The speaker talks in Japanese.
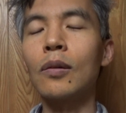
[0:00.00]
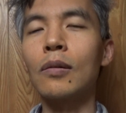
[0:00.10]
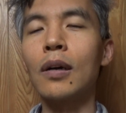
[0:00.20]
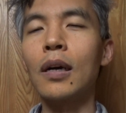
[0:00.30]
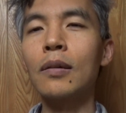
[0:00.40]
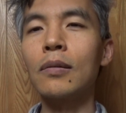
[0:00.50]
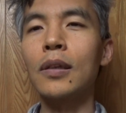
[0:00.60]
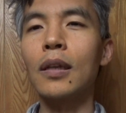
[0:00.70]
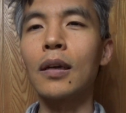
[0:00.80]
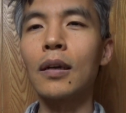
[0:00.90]
力があるん
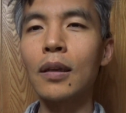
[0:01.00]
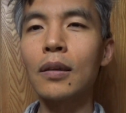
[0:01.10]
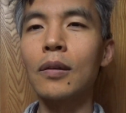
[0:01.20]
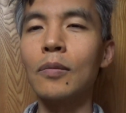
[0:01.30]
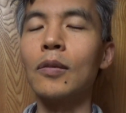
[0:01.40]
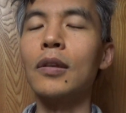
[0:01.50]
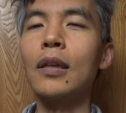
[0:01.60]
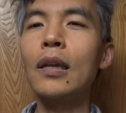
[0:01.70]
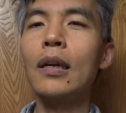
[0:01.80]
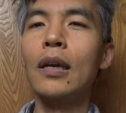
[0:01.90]
じゃないかなと思って
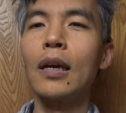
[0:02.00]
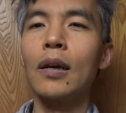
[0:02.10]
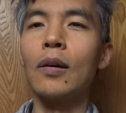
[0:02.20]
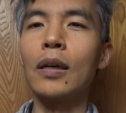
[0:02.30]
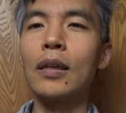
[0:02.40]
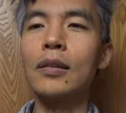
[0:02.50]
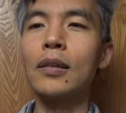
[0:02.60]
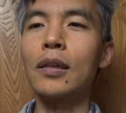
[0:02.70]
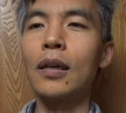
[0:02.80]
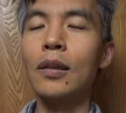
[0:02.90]
ねお話し
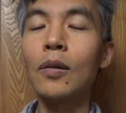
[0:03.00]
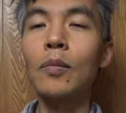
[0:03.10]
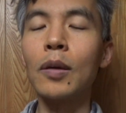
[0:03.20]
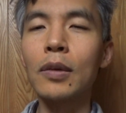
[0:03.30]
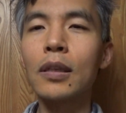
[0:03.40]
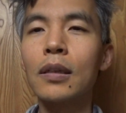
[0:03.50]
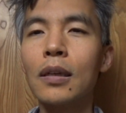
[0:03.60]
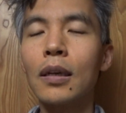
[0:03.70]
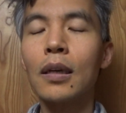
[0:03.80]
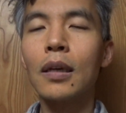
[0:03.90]
したいと思います。
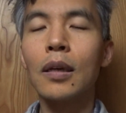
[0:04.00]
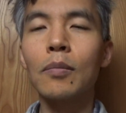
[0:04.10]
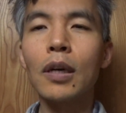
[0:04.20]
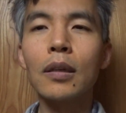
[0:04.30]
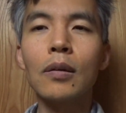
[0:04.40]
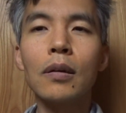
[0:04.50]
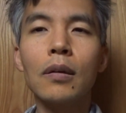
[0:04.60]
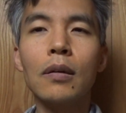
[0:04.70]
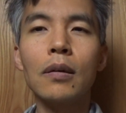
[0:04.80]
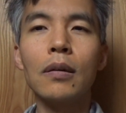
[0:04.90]
まああ
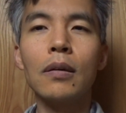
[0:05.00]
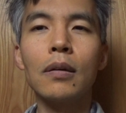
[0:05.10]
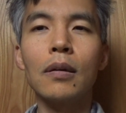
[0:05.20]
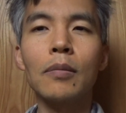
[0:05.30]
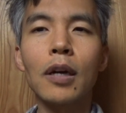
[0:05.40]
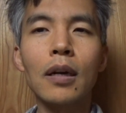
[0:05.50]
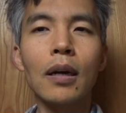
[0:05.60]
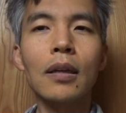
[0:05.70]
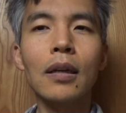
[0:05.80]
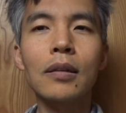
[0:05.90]
のまあ、
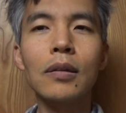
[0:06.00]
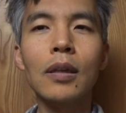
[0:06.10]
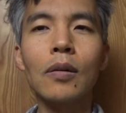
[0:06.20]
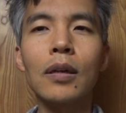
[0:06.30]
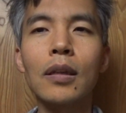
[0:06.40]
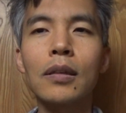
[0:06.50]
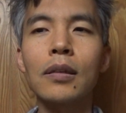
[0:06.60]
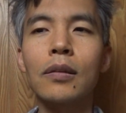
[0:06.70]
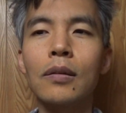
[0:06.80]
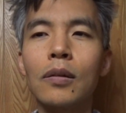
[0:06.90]
簡潔にお
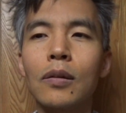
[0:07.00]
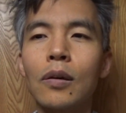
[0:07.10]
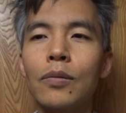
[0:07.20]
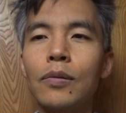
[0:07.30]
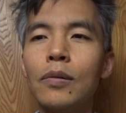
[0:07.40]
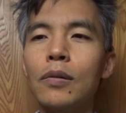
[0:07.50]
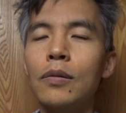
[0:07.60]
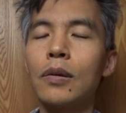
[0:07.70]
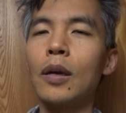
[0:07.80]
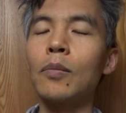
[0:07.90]
話しすると夫
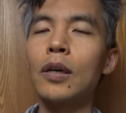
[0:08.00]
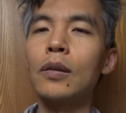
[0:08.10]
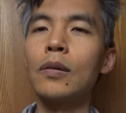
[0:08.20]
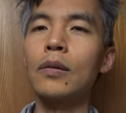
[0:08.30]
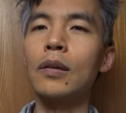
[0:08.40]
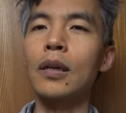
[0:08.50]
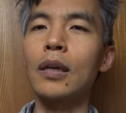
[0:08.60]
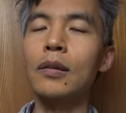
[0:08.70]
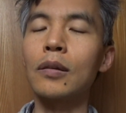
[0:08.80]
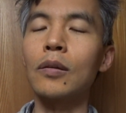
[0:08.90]
婦円満の秘
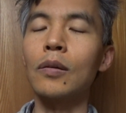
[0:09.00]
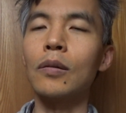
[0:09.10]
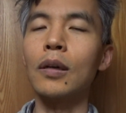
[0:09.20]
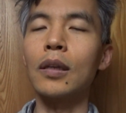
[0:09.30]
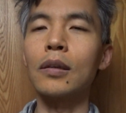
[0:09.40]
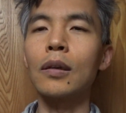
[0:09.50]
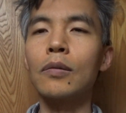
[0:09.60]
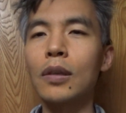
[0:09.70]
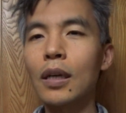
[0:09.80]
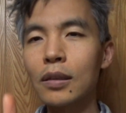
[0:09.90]
訣というのはですね
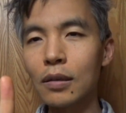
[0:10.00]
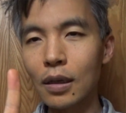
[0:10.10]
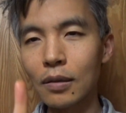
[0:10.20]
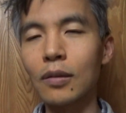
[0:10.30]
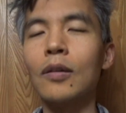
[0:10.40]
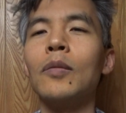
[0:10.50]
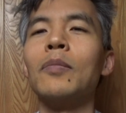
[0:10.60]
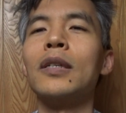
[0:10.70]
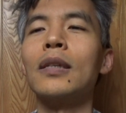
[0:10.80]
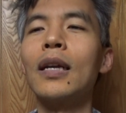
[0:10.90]
2つあると思い
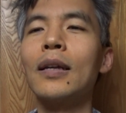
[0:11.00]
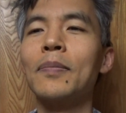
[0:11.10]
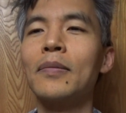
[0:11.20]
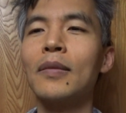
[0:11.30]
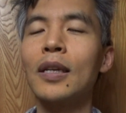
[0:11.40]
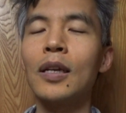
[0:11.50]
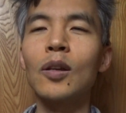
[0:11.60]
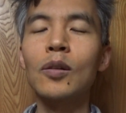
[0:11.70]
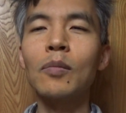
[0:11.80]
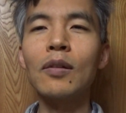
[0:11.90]
ますね。
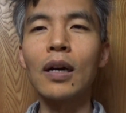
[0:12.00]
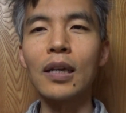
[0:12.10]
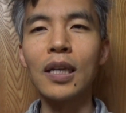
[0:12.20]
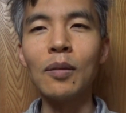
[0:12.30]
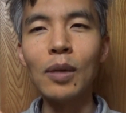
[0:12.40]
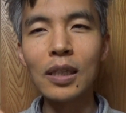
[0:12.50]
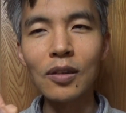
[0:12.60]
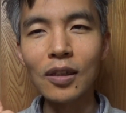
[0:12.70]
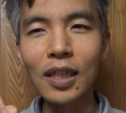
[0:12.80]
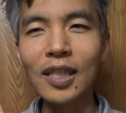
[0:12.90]
1つ目は秘
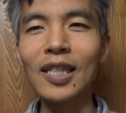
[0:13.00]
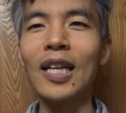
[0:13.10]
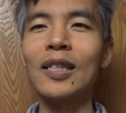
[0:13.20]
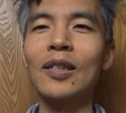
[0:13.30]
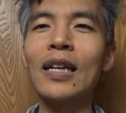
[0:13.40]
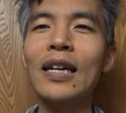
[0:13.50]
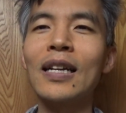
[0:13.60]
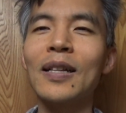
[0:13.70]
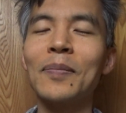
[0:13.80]
密基地ですね。